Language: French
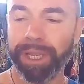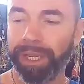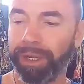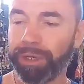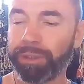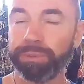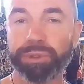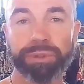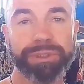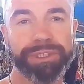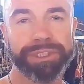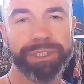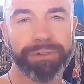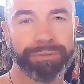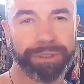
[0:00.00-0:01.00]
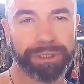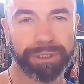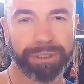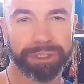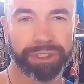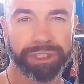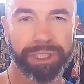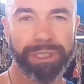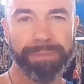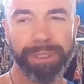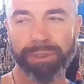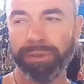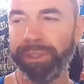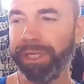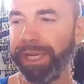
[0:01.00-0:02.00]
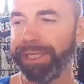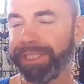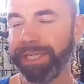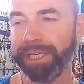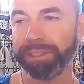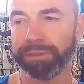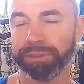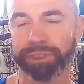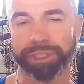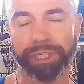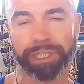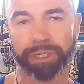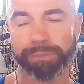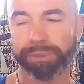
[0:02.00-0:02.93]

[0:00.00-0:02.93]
Alors comme je vous disais en fait, il m'a donné la carte, cher,